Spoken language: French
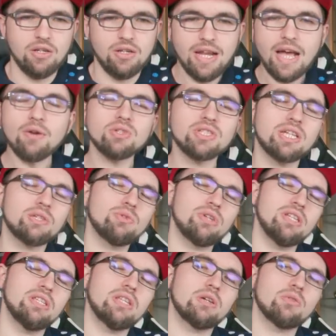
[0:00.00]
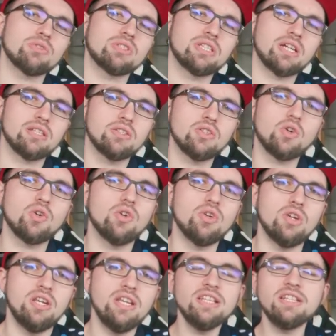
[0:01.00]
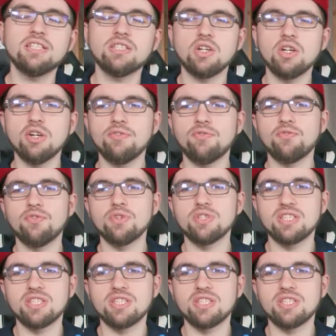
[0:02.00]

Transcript: La grosse actualité concernant Links Off,